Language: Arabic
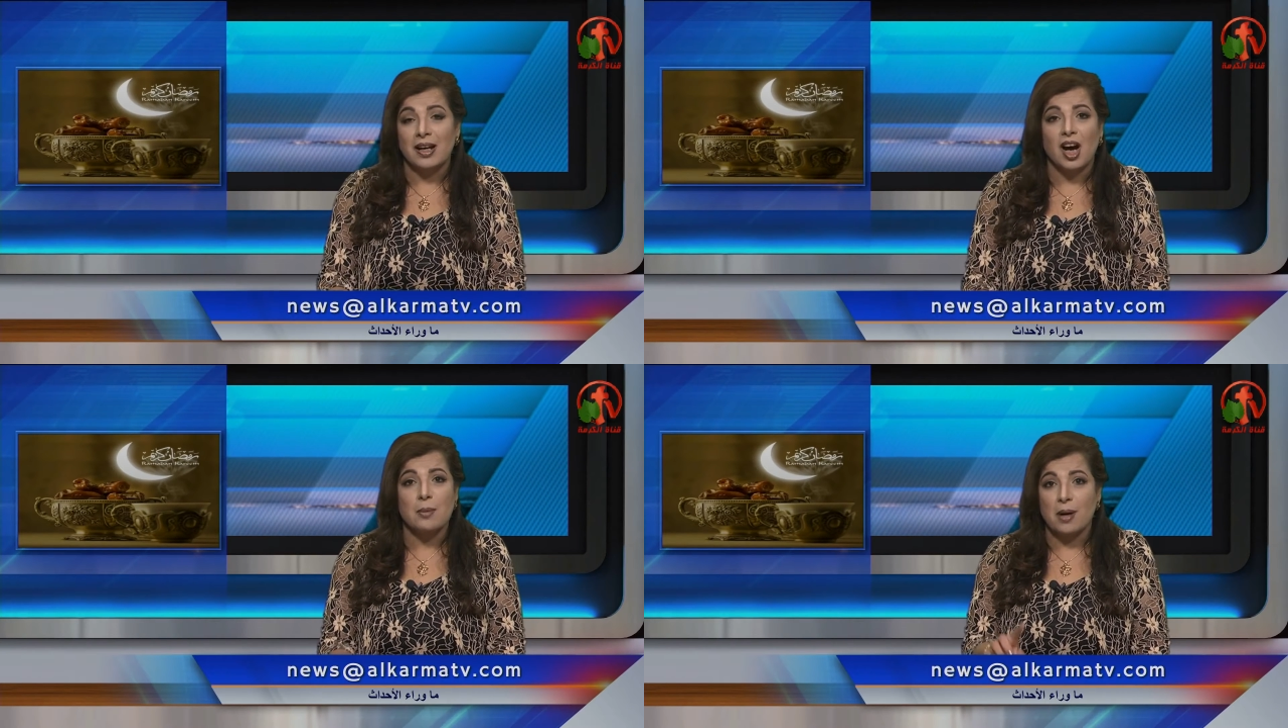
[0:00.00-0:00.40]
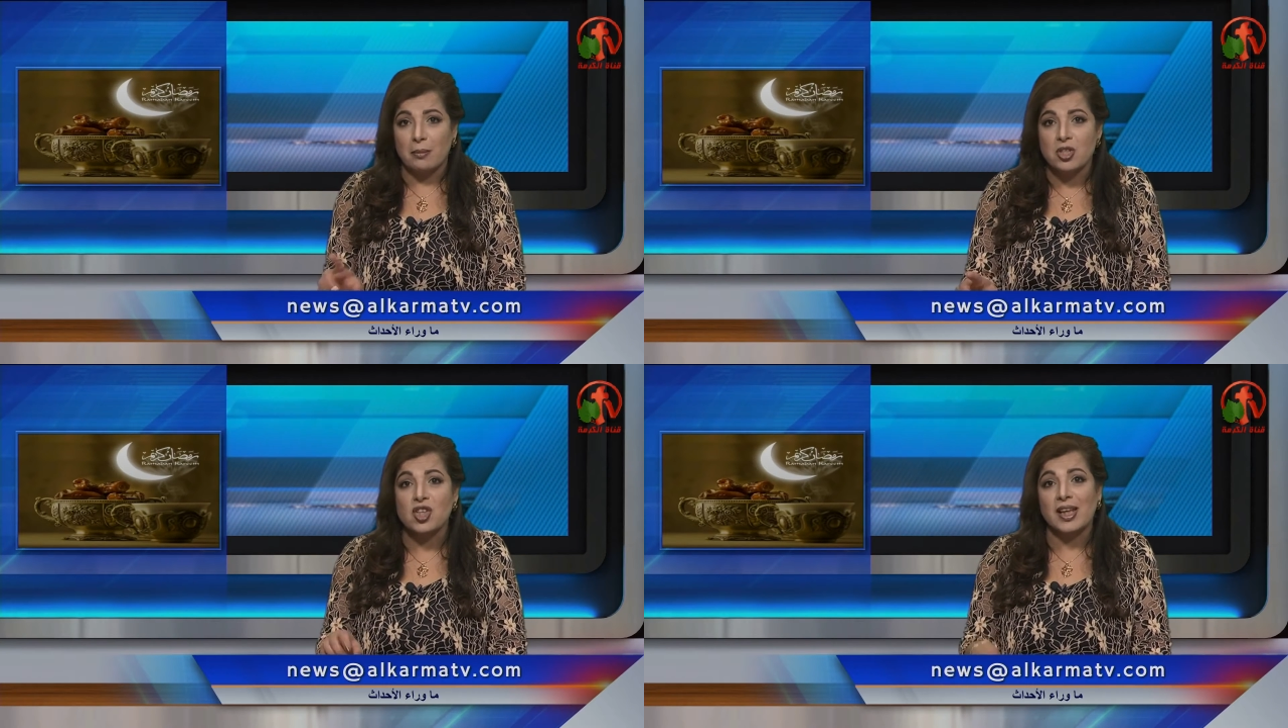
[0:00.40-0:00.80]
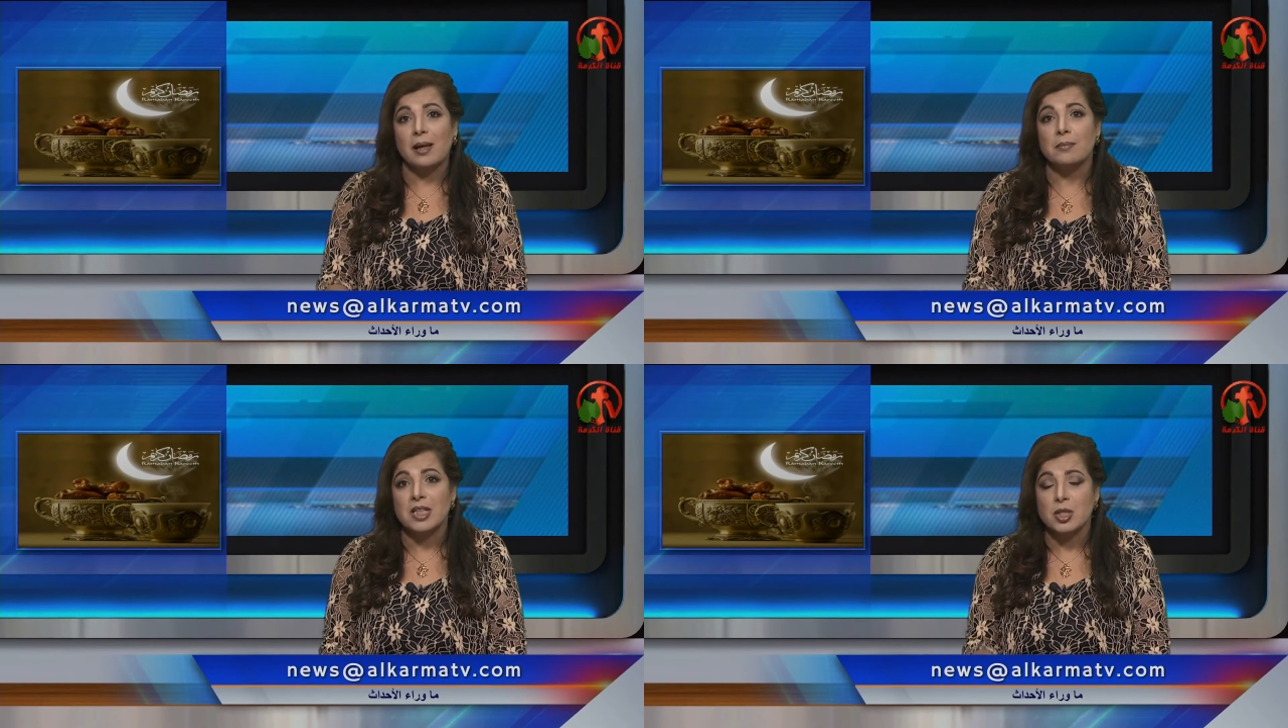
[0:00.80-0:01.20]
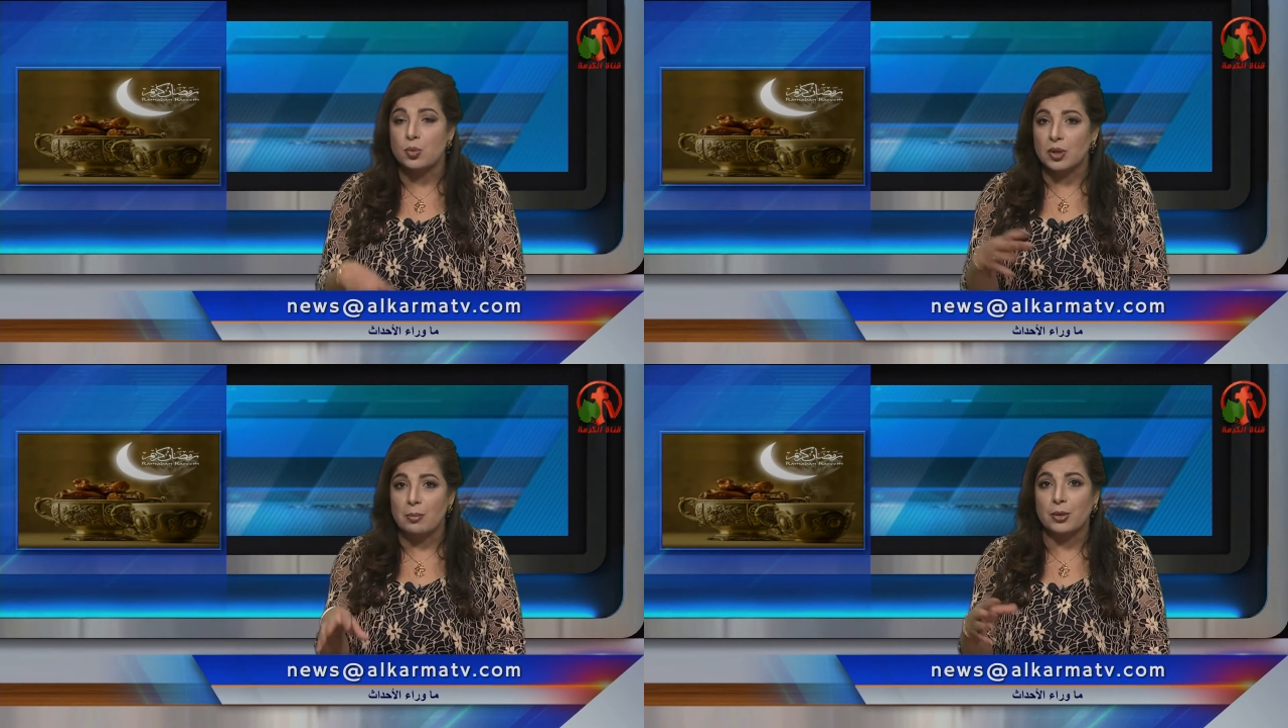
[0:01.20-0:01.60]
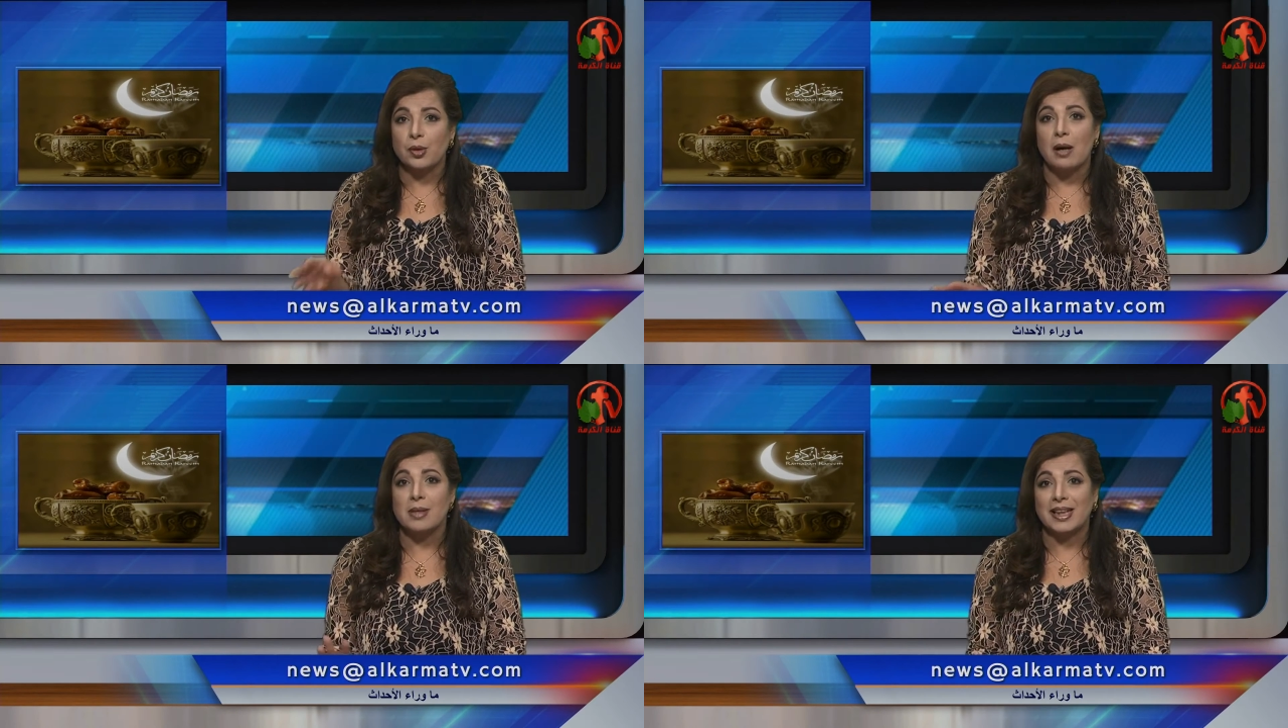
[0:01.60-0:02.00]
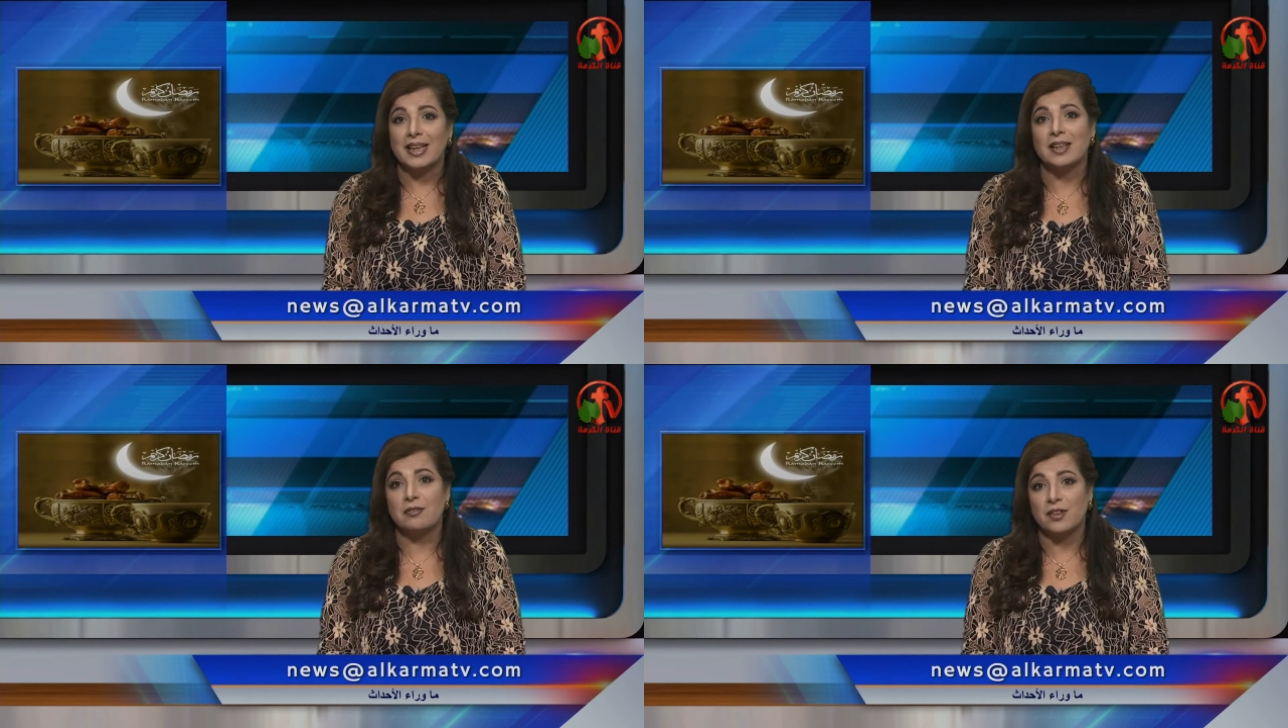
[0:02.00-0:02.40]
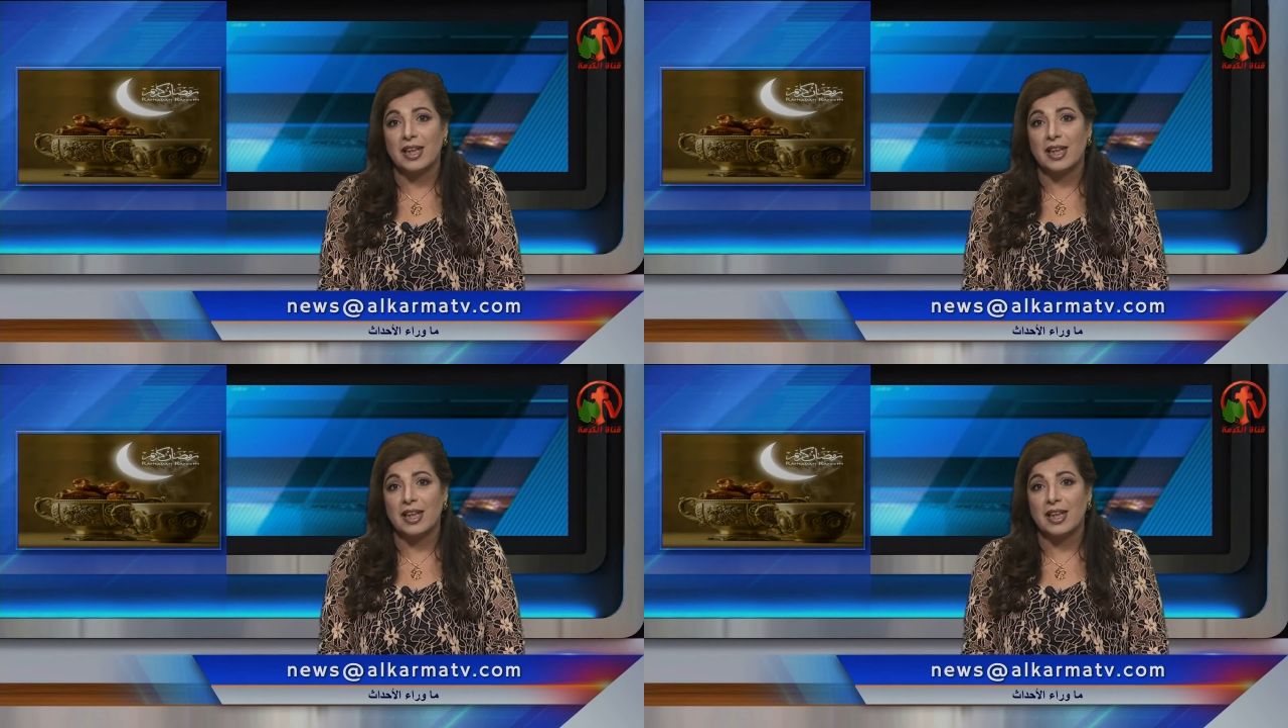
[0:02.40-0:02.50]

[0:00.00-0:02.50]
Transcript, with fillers: الاربع مش الخميس وده برضو عمل جدل